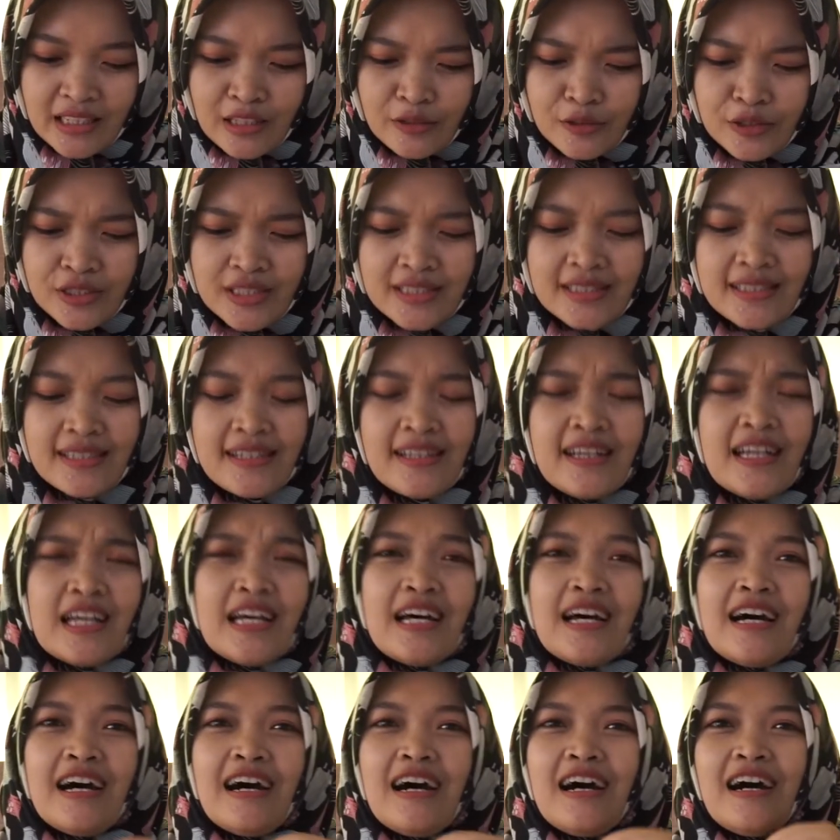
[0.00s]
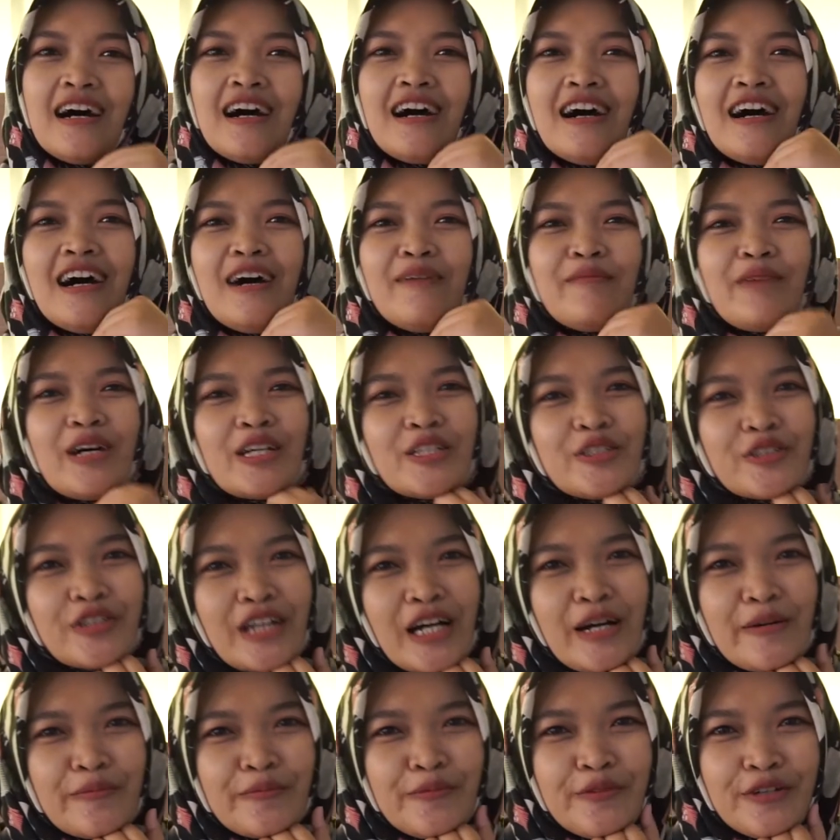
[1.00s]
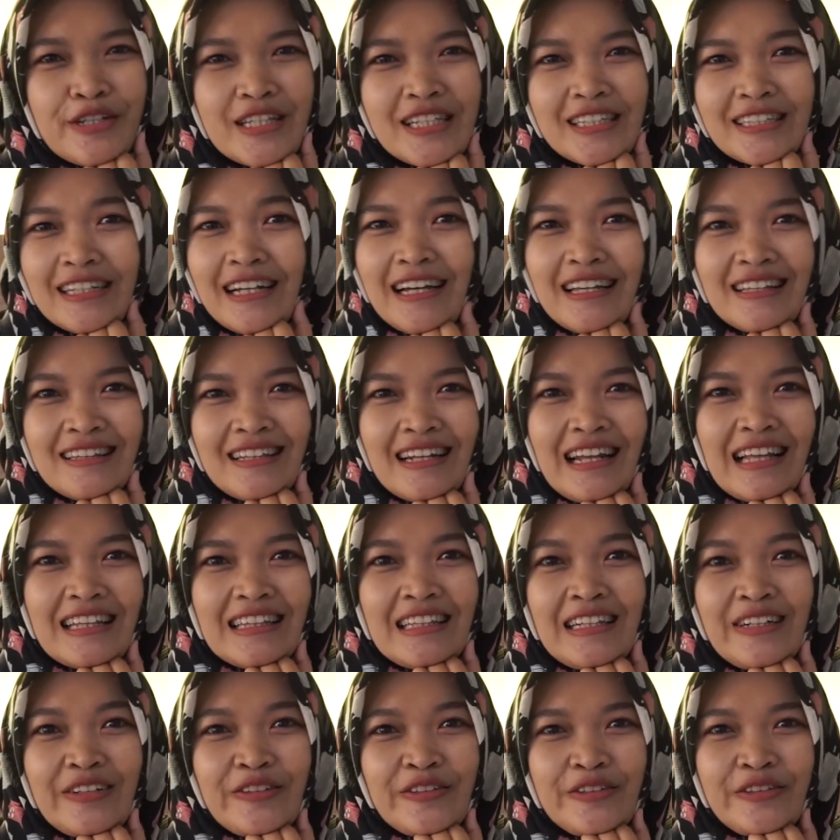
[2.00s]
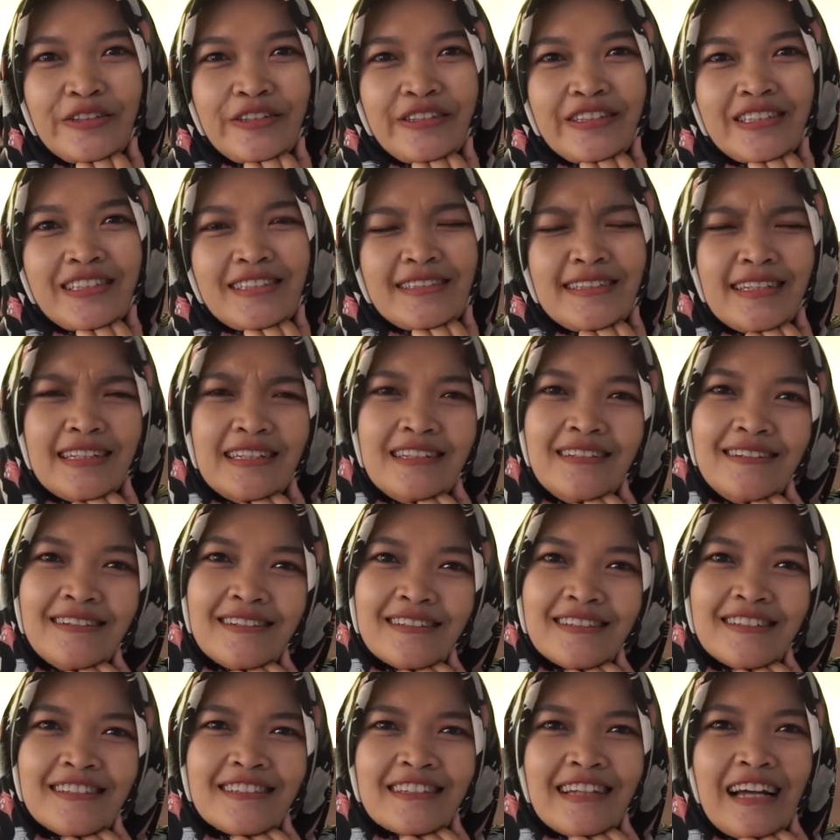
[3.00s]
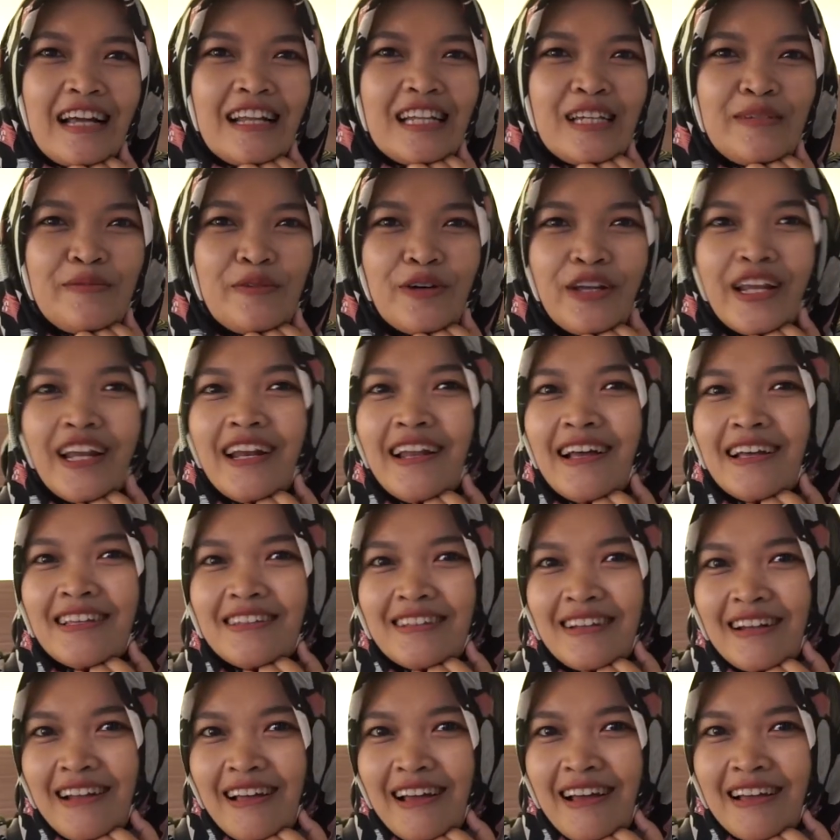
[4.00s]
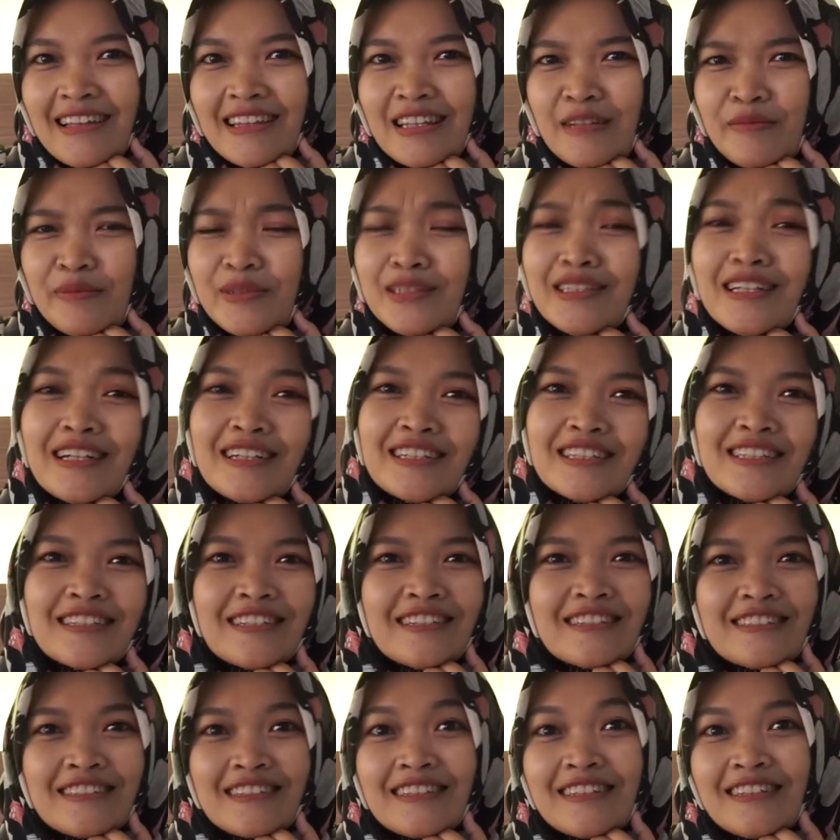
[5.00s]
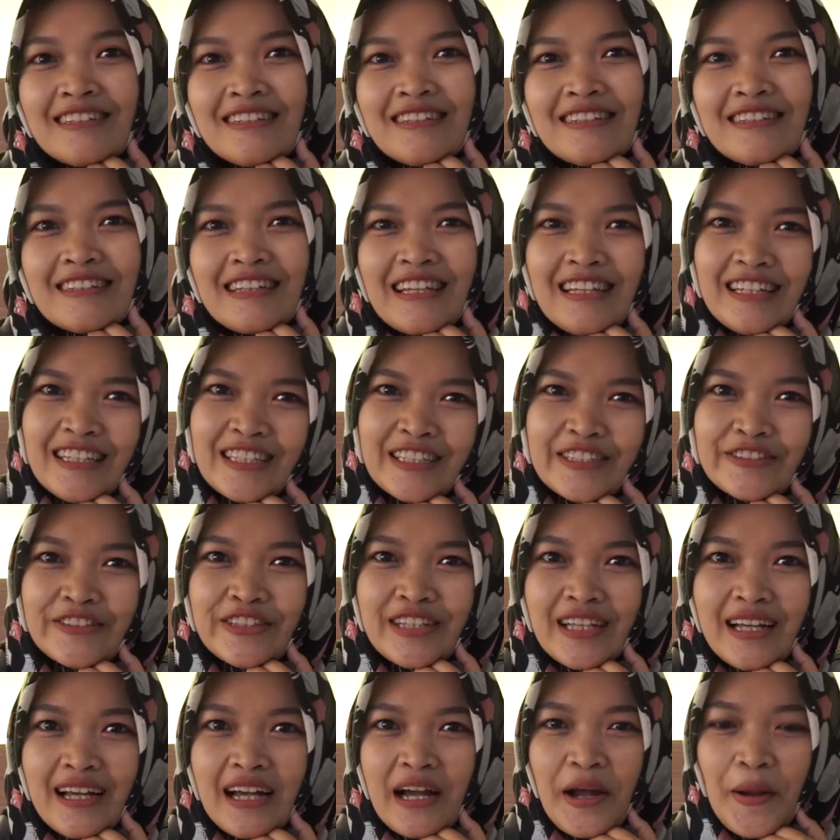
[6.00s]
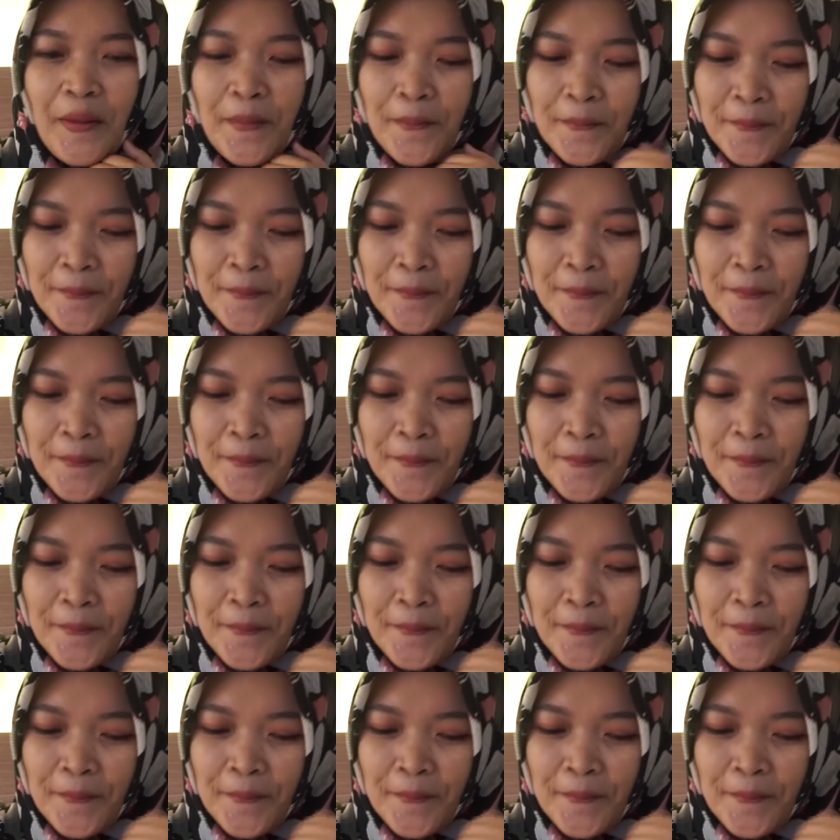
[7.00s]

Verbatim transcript: Terus uh, masuk kampus nggak telat terus, jadi sesekali boleh lah telat, tapi jangan sering-sering kayak gitu ya.